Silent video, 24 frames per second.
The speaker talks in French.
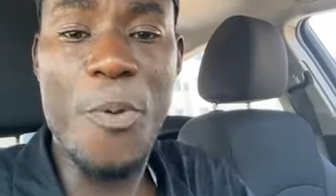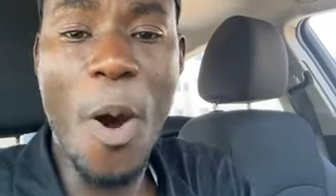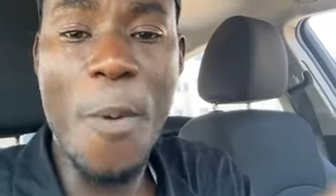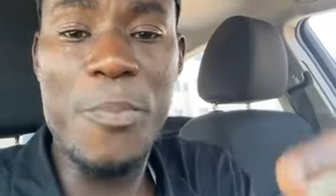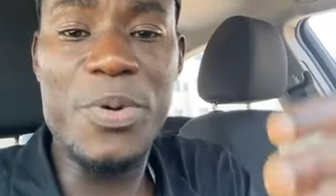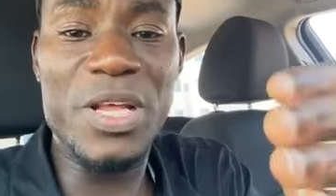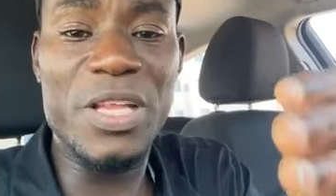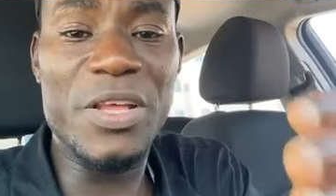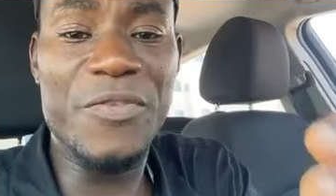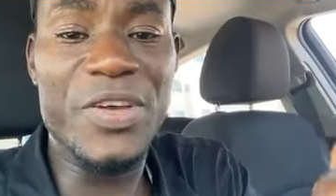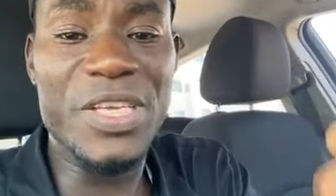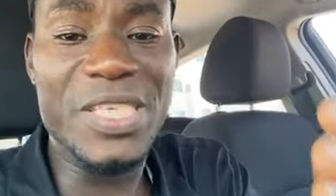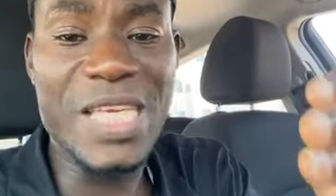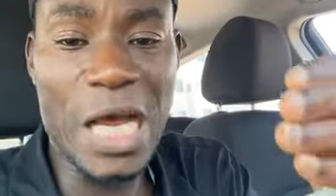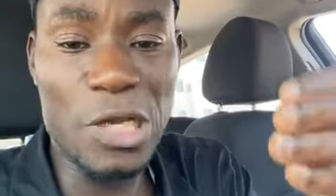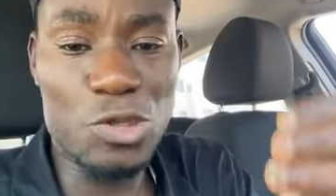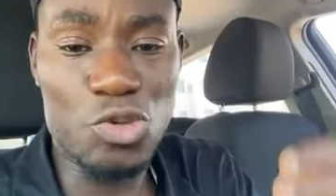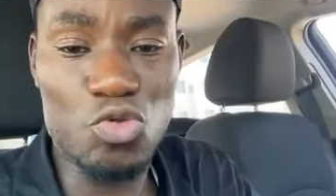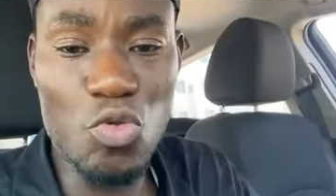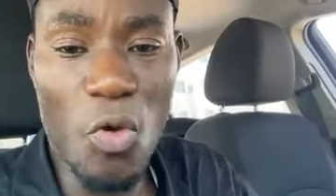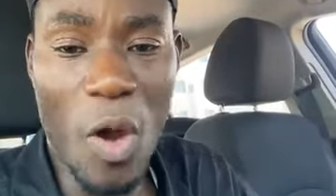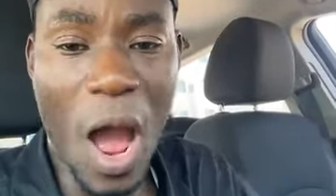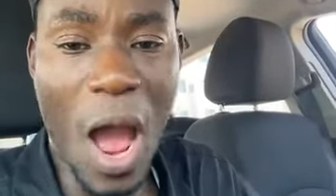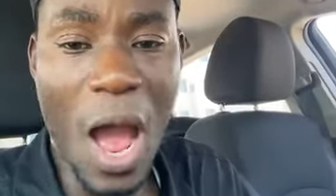n'es pas obligé de venir
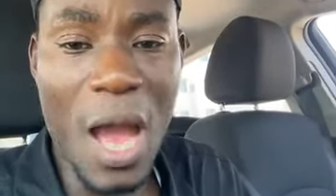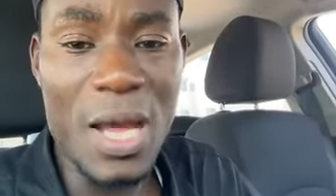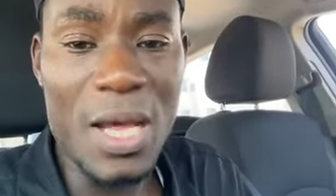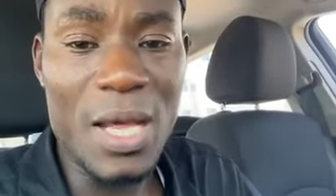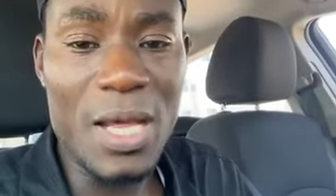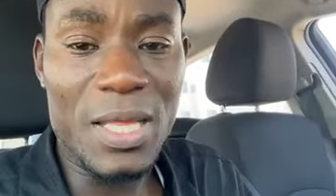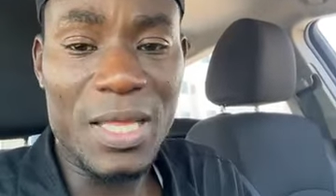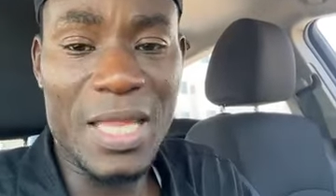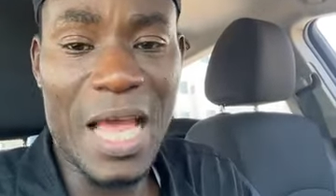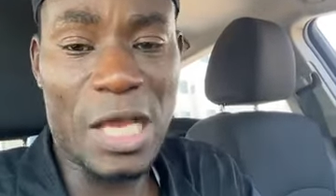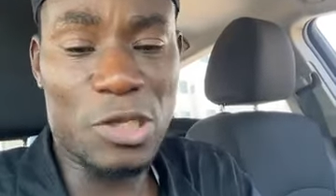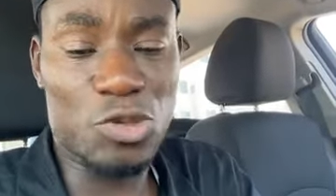t'asseoir